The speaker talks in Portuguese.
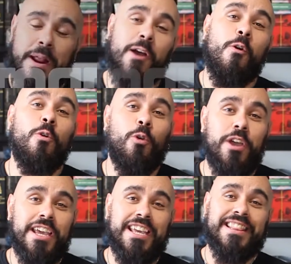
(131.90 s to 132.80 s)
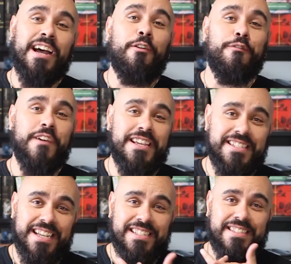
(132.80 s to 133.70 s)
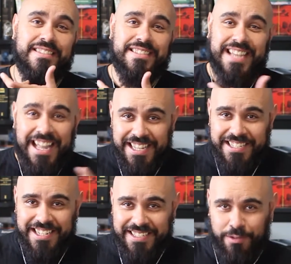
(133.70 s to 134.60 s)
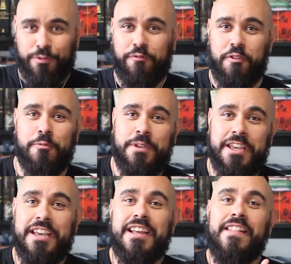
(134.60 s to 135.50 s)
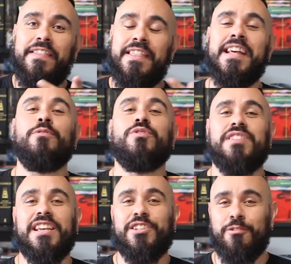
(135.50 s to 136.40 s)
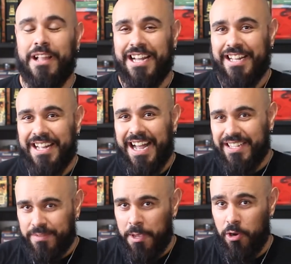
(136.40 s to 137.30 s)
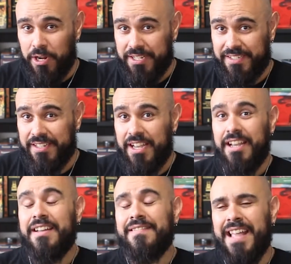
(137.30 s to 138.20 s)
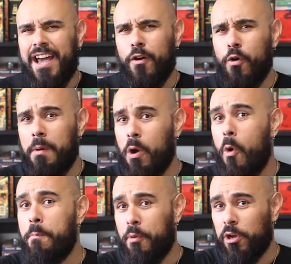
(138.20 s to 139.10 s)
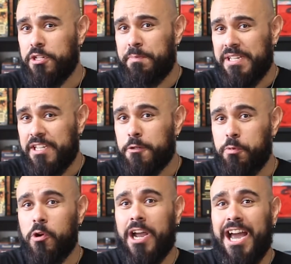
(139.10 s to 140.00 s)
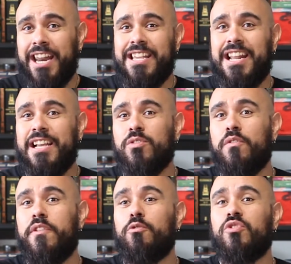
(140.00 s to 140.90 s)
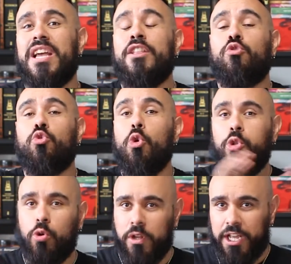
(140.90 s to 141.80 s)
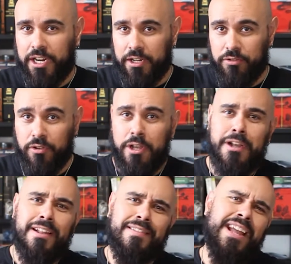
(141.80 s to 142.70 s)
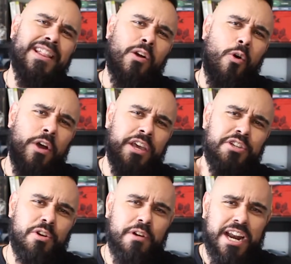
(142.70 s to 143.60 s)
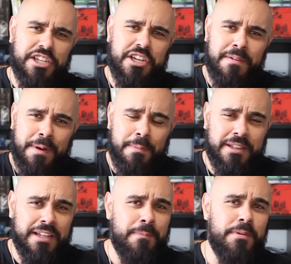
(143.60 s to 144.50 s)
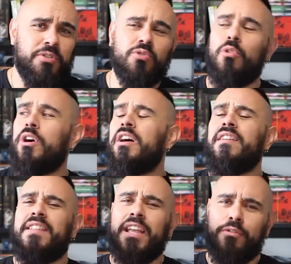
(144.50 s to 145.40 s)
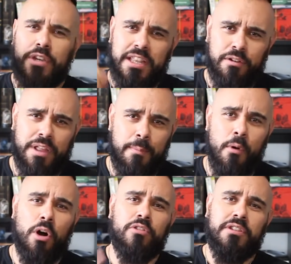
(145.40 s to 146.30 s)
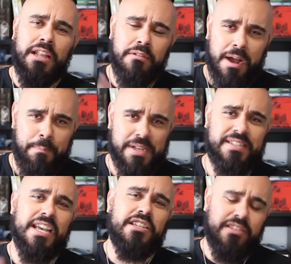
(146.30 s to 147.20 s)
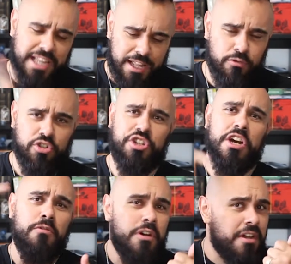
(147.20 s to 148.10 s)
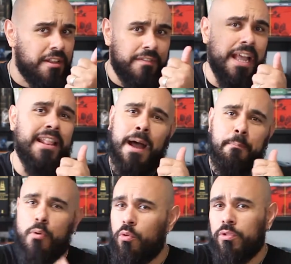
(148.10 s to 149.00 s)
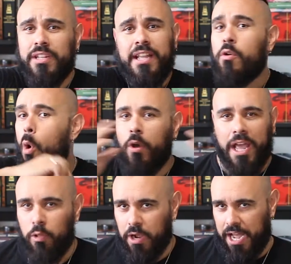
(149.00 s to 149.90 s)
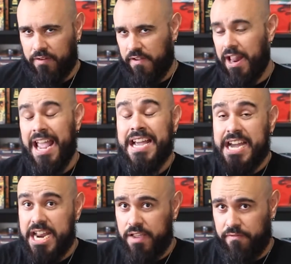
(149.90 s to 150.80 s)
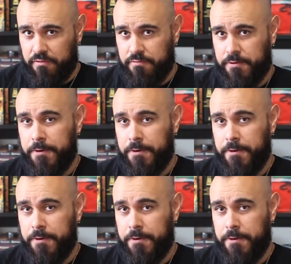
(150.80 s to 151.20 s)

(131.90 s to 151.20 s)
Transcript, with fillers: para concluir que talvez as cenas de ação do filme não sejam lá as melhores. Deram alguma GoPro de presente pro cara e ele resolveu usar em tudo quanto é canto. Tem na corrente que o cara gira para bater na pessoa, tem no guidão da moto, tem no capacete, tem no chão, tem na bunda, tem em qualquer lugar, velho. É incrível.